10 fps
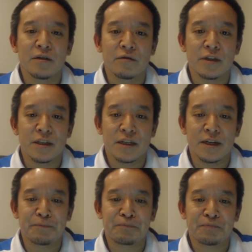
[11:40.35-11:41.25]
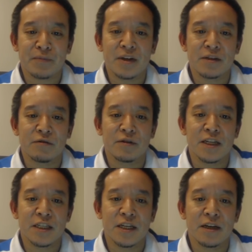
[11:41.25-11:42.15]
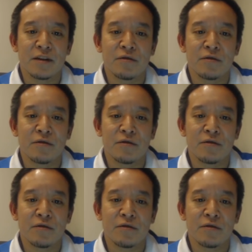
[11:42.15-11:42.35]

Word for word: とですね相談して